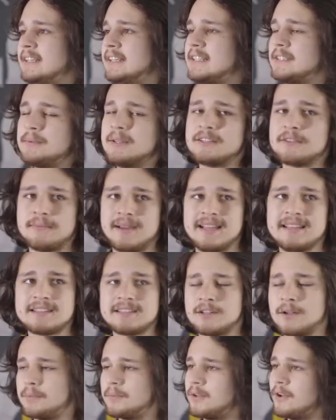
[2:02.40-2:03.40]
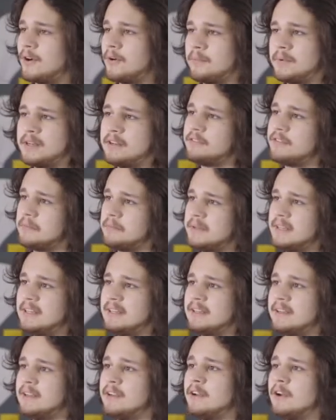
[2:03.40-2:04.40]
ich nichts mehr zum Essen habe da meine
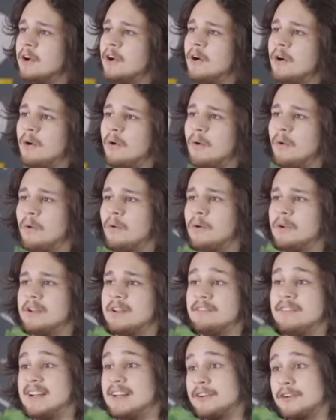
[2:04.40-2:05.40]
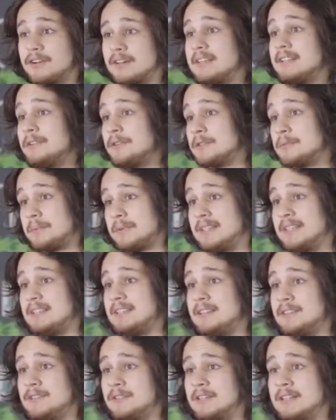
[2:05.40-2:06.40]
Familie. Oder wenn da Krieg ausbricht
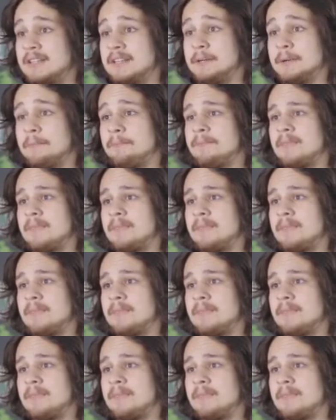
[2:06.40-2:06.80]
natürlich.